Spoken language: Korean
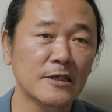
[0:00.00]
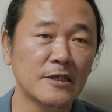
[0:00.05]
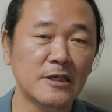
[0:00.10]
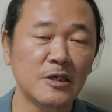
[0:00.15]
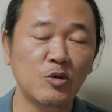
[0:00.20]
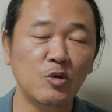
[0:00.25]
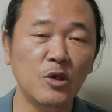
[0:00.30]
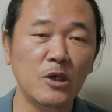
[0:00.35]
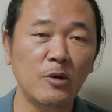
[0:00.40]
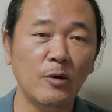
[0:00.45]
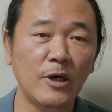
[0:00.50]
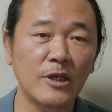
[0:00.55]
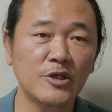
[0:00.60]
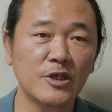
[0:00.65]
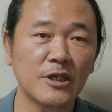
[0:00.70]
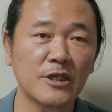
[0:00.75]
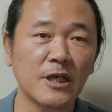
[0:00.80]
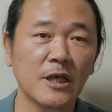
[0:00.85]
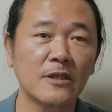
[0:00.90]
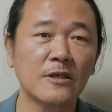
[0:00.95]
지위와
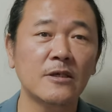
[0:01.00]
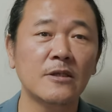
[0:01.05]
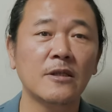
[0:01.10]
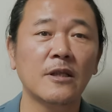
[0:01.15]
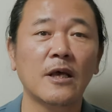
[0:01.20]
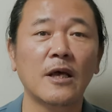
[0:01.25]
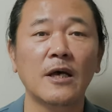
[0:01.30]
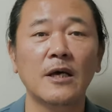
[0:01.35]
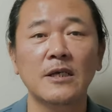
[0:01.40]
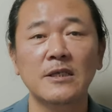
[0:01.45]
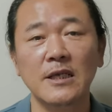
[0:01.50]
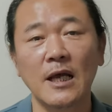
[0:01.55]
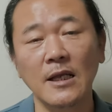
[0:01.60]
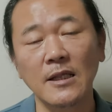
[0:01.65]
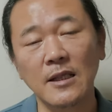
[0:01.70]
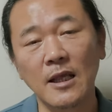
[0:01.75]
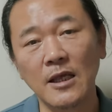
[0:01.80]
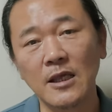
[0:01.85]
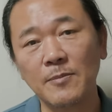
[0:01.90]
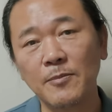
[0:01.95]
재산은
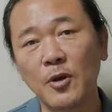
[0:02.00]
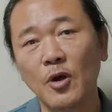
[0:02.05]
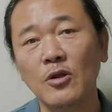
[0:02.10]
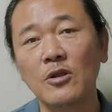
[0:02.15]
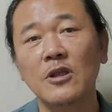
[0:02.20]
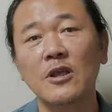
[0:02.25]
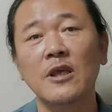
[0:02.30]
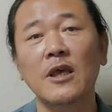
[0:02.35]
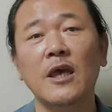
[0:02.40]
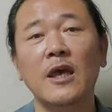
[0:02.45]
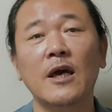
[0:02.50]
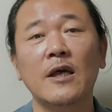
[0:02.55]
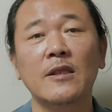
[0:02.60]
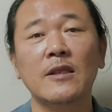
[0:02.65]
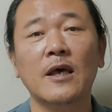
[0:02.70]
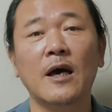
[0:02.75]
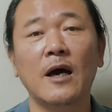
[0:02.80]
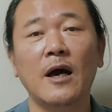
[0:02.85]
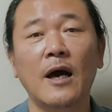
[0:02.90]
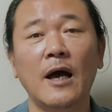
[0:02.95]
상당히 평등해야
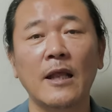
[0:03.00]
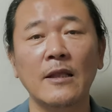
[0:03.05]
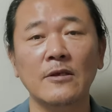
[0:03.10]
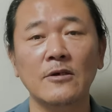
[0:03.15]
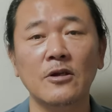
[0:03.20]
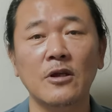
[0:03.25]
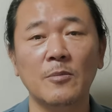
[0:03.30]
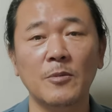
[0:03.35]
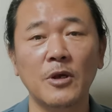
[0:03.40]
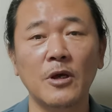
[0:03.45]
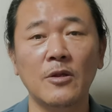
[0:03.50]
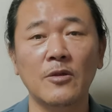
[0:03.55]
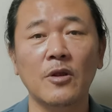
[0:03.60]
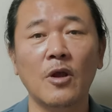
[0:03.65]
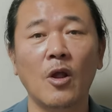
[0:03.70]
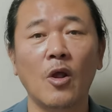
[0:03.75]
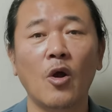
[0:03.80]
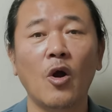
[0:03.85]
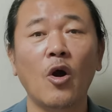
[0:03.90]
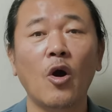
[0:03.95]
한다. 안 그러면